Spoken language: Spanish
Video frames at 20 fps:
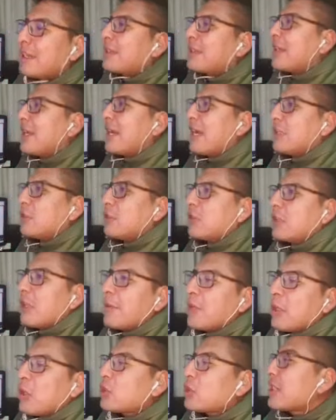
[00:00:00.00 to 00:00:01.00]
este caso
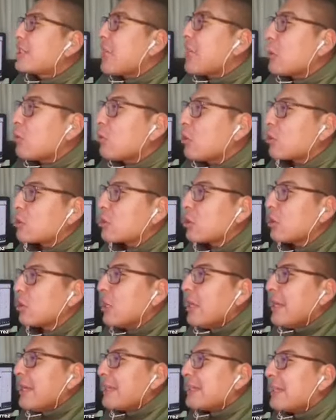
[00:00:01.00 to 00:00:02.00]
también no sé si algunos,
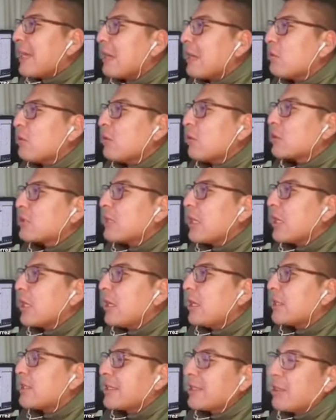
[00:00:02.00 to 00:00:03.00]
algunos se